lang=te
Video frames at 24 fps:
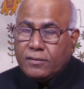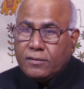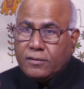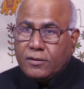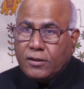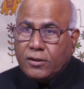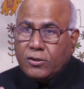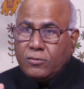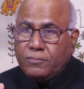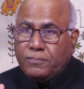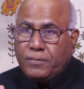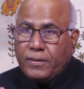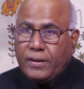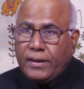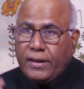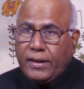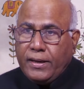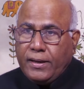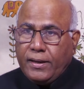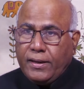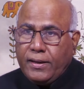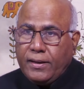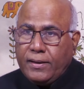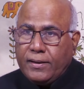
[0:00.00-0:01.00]

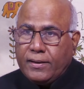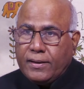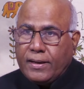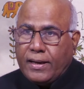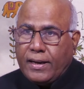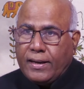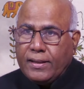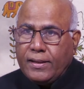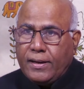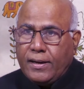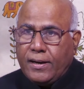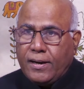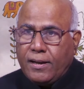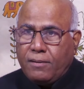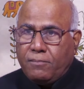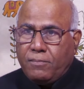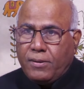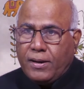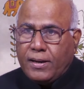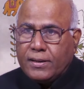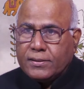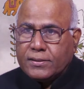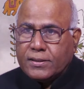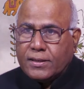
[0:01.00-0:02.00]
తదుపరి నాదెళ్ల
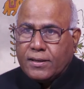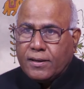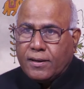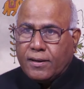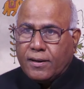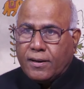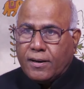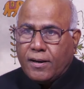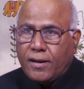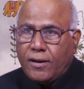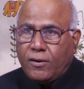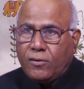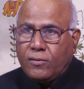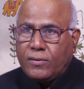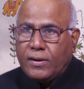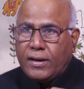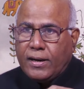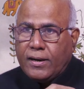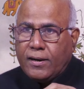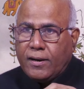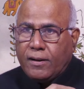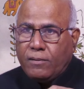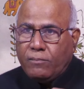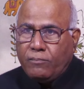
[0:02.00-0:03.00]
భాస్కర్ రావుని
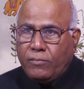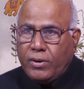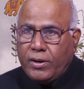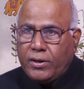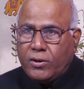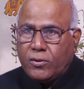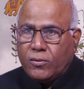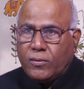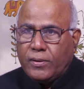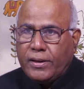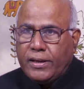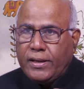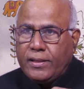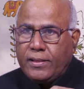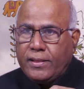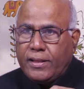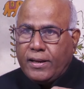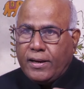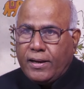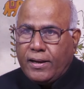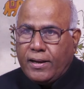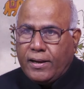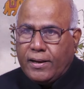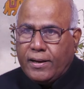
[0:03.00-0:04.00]
అడ్డం పెట్టుకుని
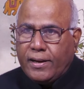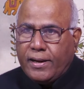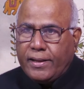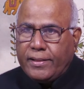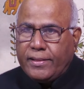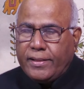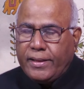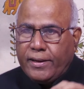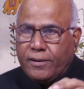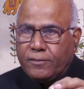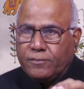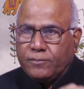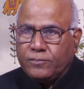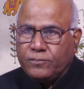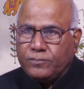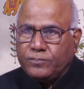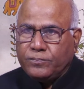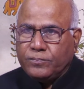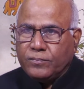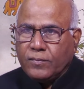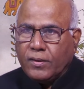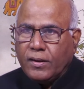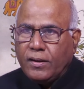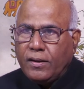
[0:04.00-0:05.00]
ఇందిరాగాంధీ
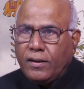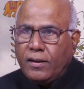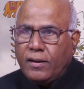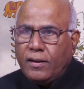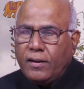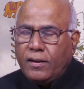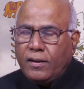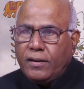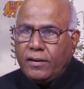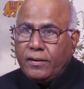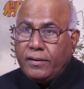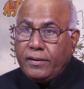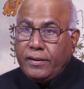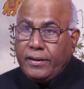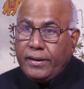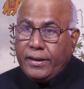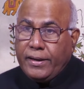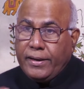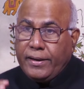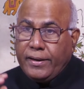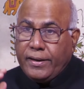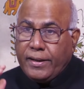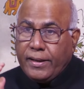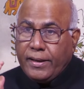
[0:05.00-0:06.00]

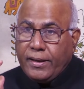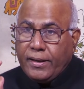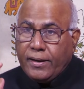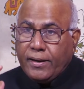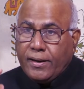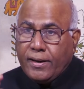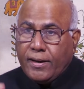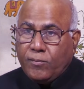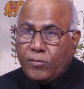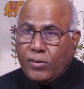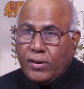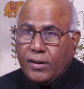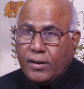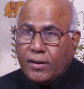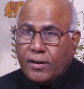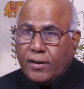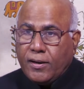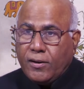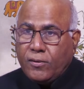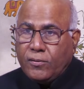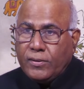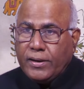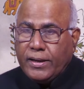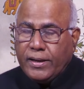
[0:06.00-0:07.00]
ఎన్టీ
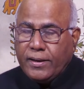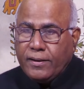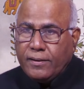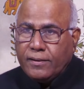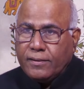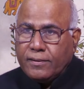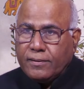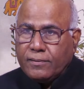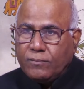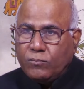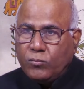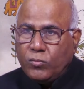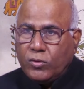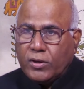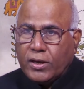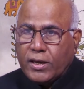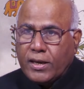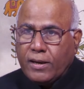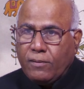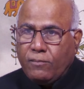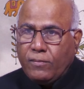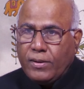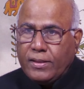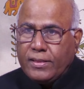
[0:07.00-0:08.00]
రామారావుని
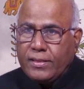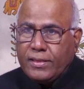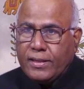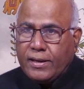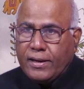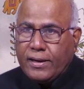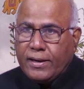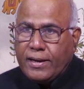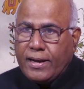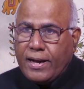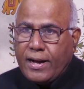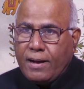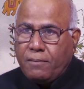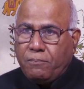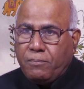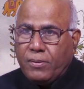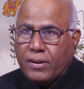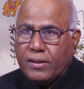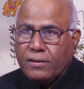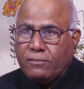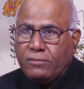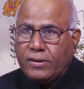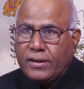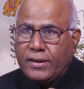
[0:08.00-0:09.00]
ముఖ్యమంత్రిగా
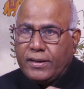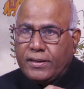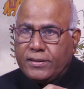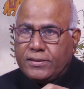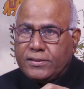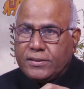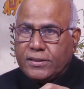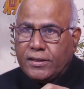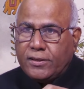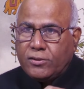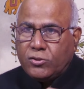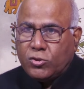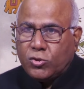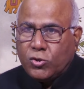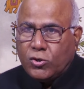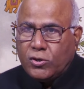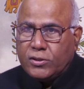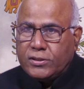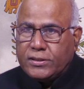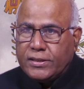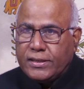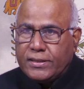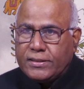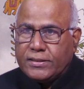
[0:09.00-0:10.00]
పదవి నుంచి
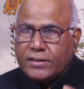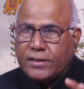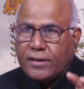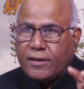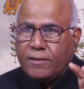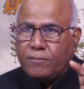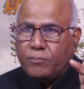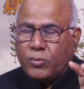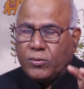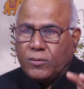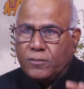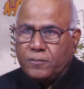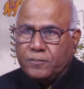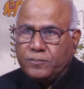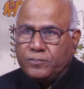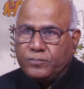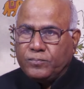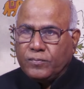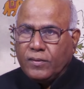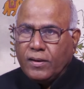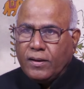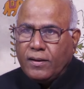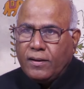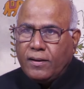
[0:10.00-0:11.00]
తోసేసినప్పుడు
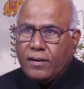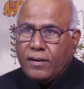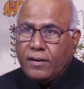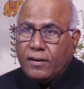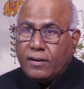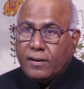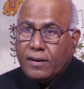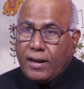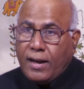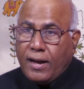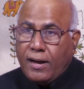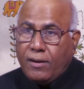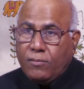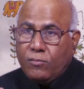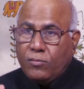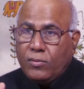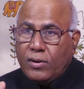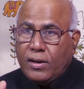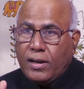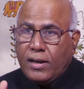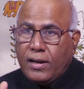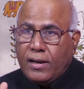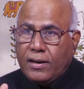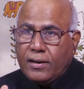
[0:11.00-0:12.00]

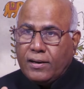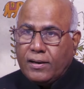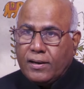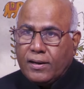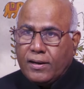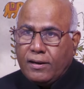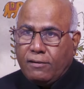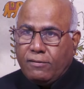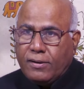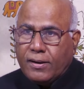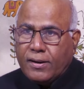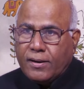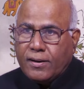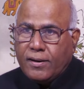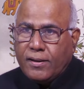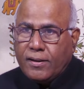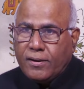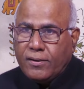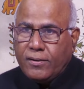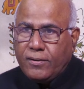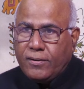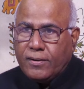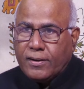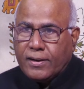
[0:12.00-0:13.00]
రామ్లాల్
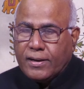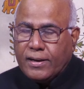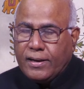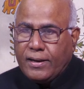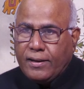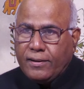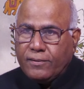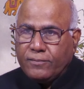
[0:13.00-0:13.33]
గవర్నర్ యొక్క